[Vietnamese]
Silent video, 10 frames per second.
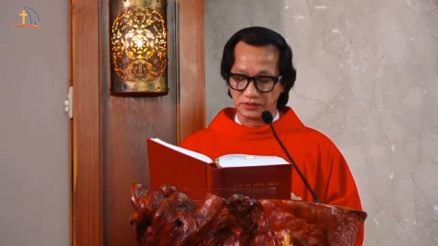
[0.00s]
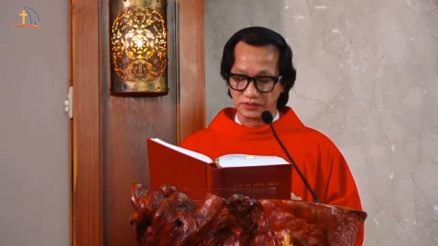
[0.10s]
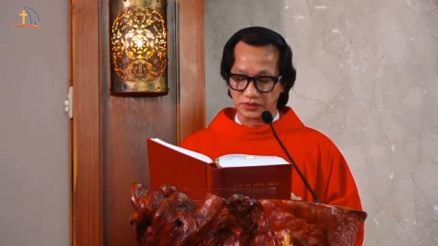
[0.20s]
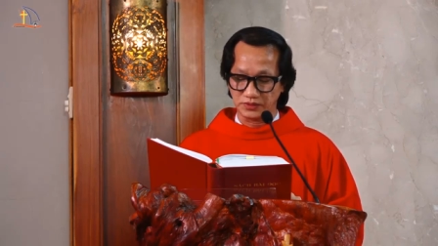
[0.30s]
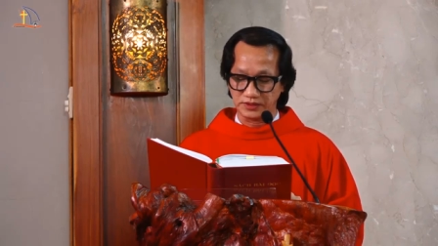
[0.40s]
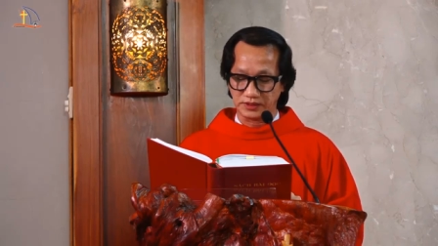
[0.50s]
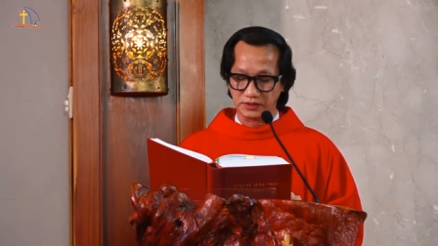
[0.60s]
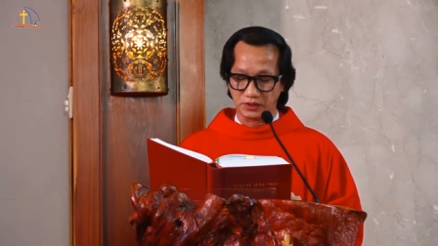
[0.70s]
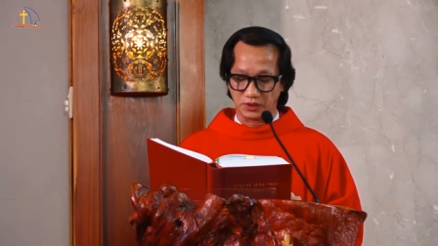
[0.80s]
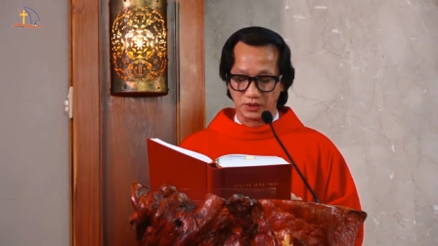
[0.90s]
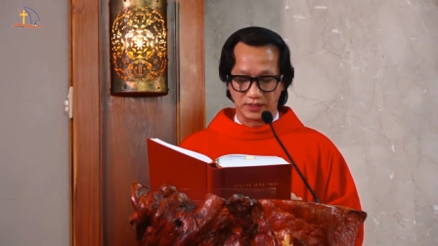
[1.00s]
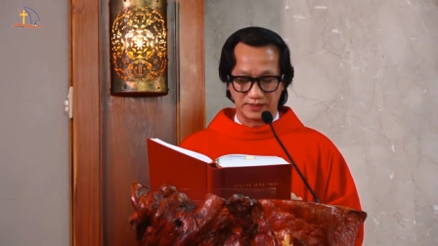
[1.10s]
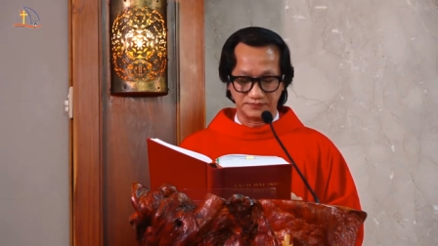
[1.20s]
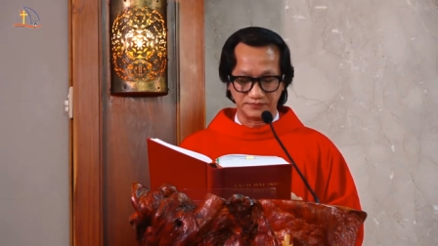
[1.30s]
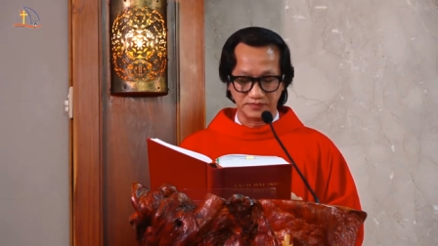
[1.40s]
suối dân nổi
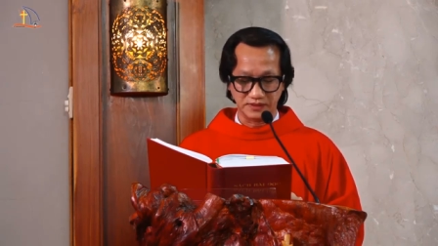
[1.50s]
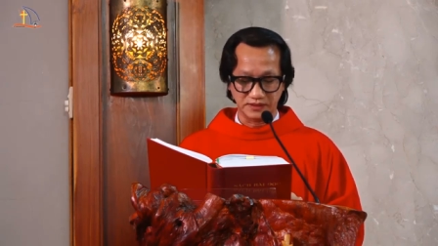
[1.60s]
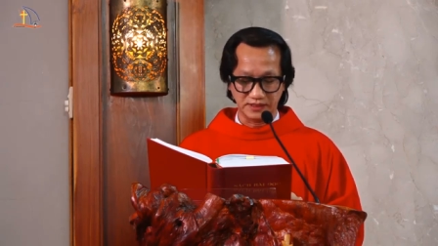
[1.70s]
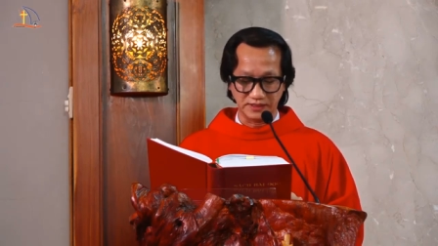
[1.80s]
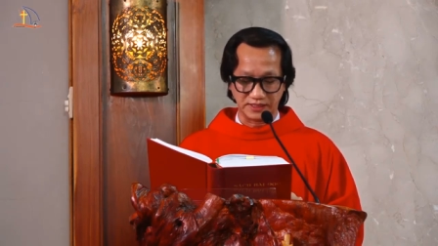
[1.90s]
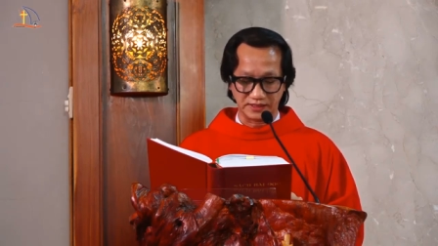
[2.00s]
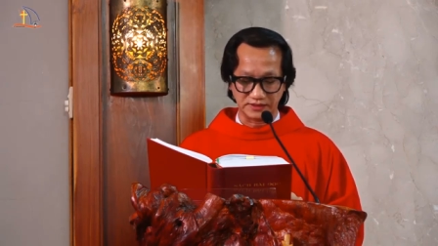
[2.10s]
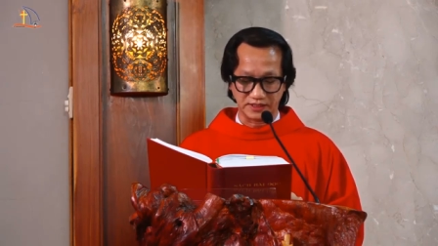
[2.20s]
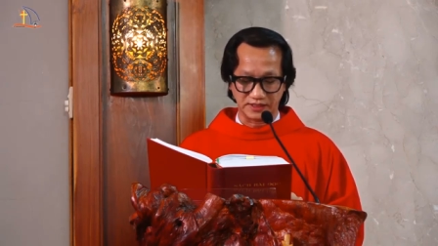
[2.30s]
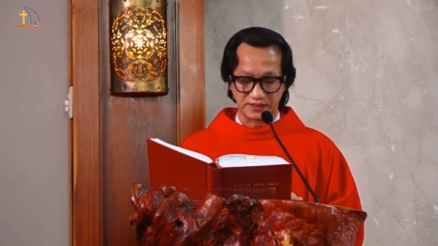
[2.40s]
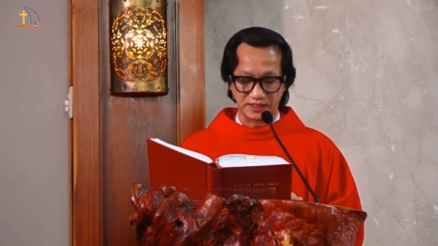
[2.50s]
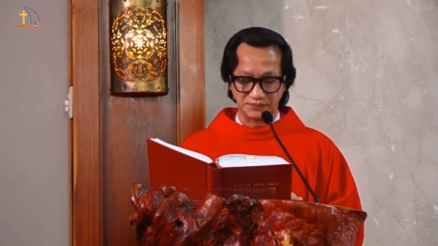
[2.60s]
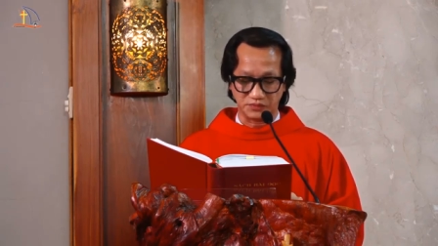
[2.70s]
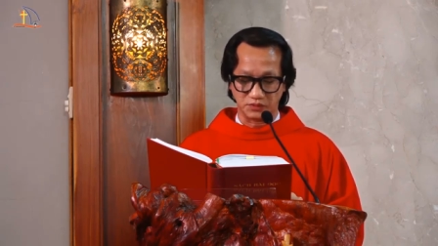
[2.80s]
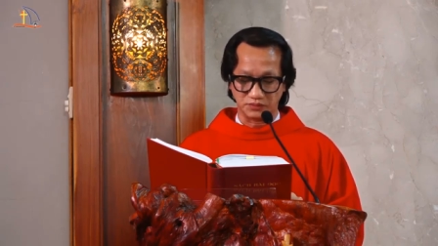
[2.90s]
loạn, đi giảng dạy
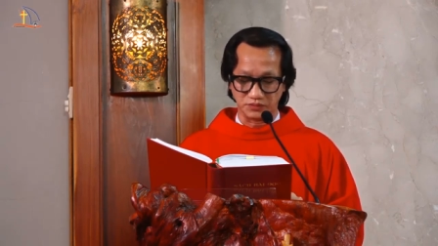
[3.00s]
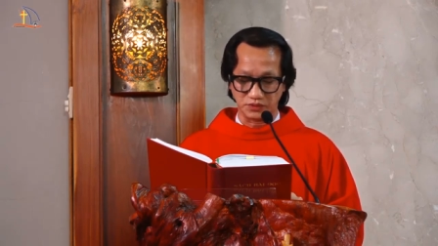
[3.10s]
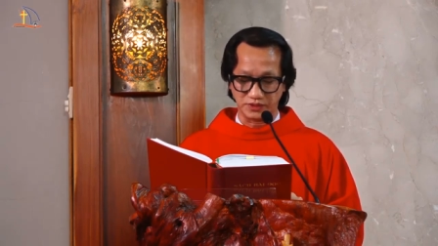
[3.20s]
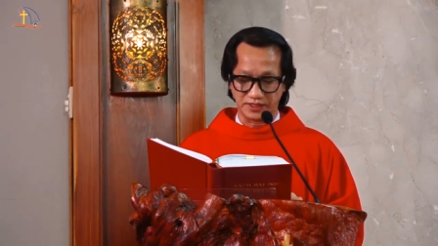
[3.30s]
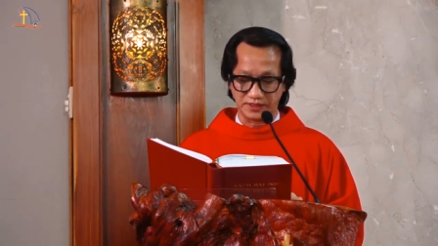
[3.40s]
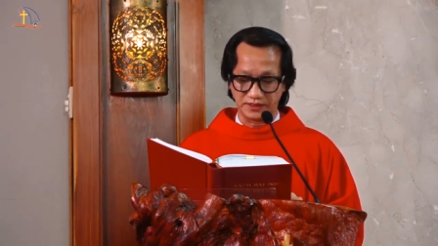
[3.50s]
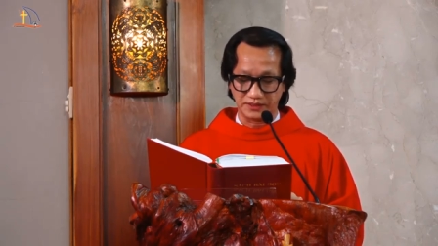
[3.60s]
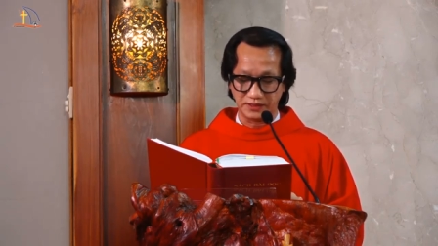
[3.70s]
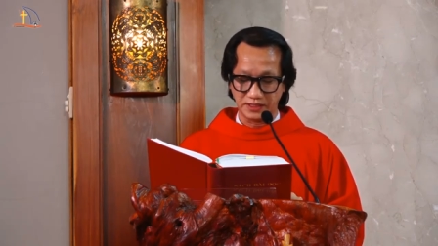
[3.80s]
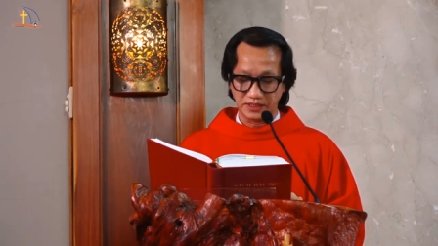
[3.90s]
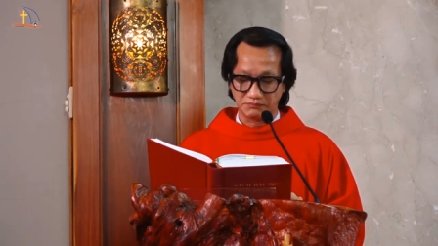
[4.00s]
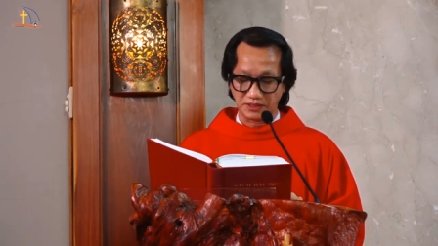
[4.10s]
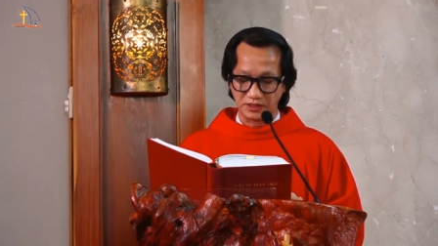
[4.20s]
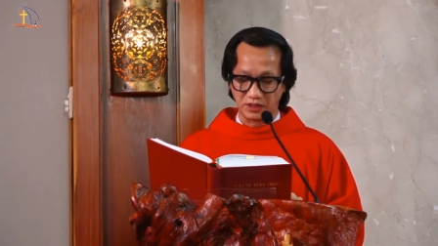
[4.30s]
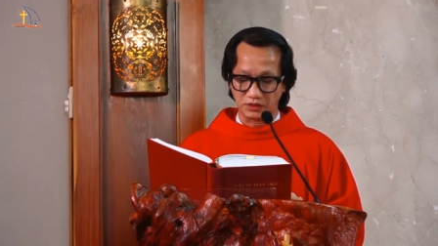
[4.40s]
khắp vùng Jude,
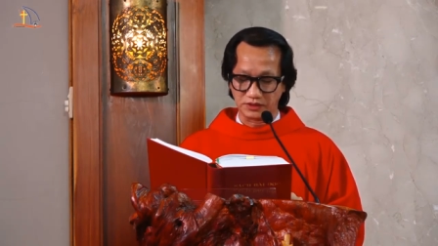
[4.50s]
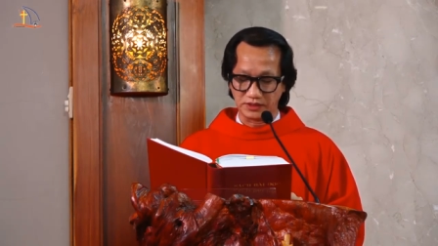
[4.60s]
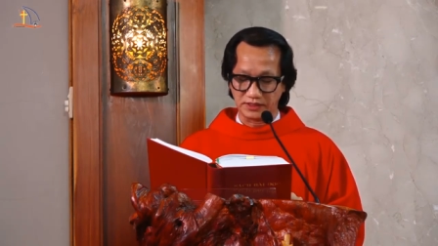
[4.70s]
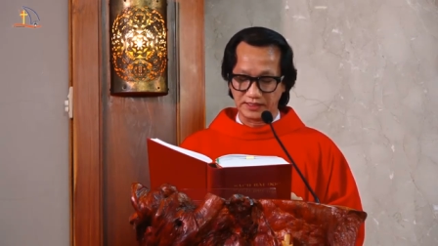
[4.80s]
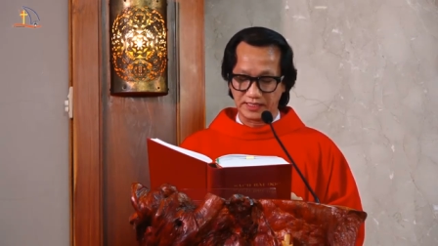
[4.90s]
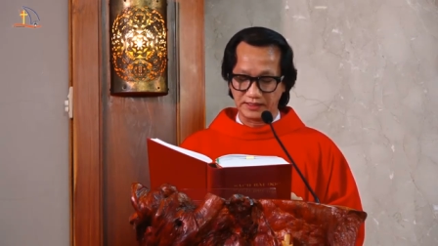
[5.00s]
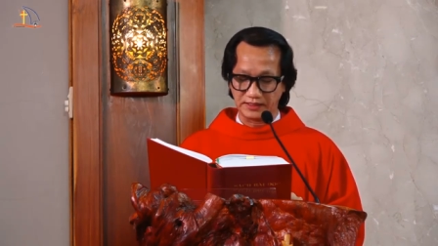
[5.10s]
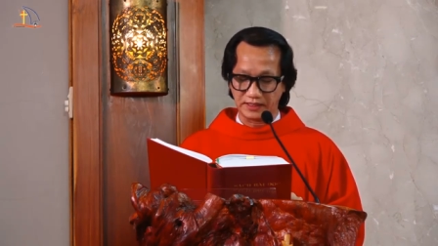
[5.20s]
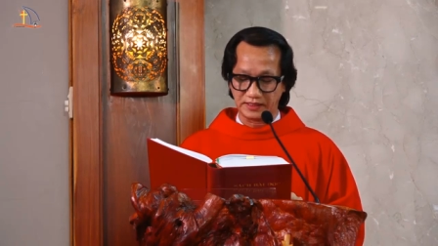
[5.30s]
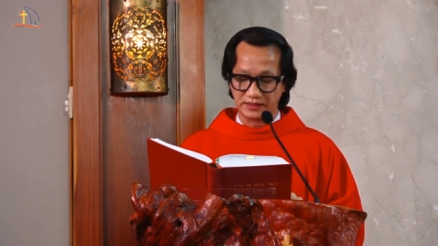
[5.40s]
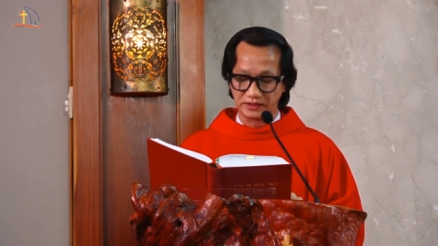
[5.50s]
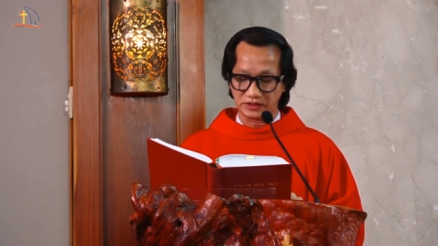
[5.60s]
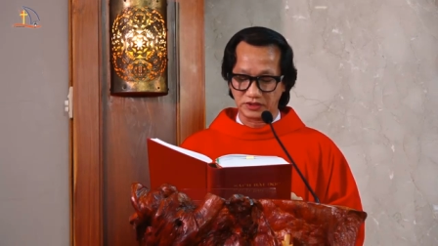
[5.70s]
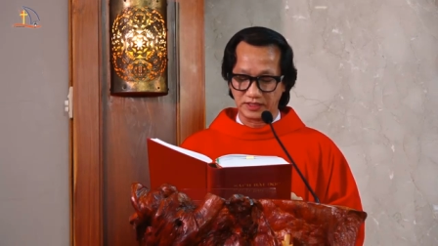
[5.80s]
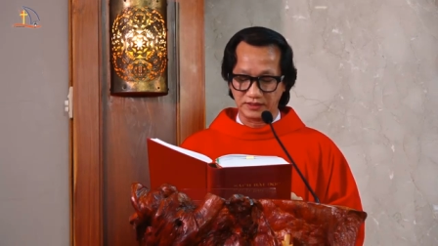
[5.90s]
bắt đầu từ Galilee
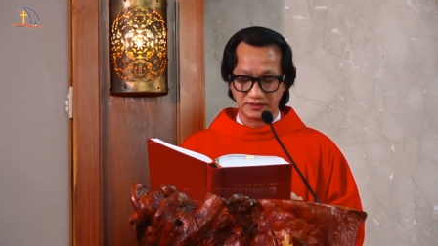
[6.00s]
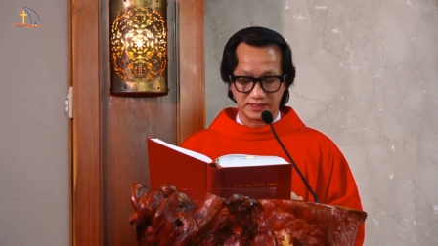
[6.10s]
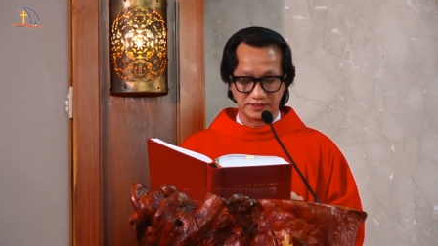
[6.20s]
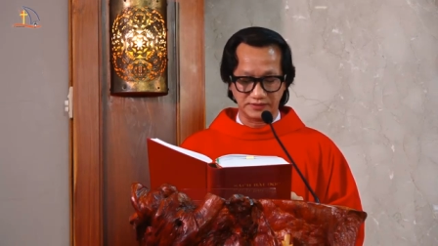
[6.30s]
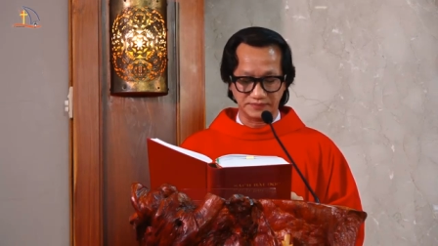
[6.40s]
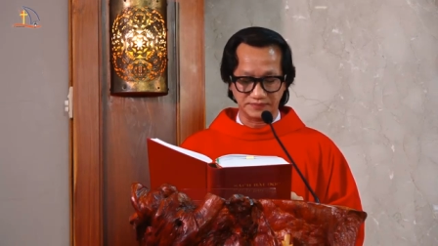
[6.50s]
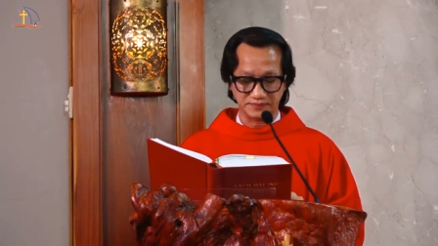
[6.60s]
cho đến đây.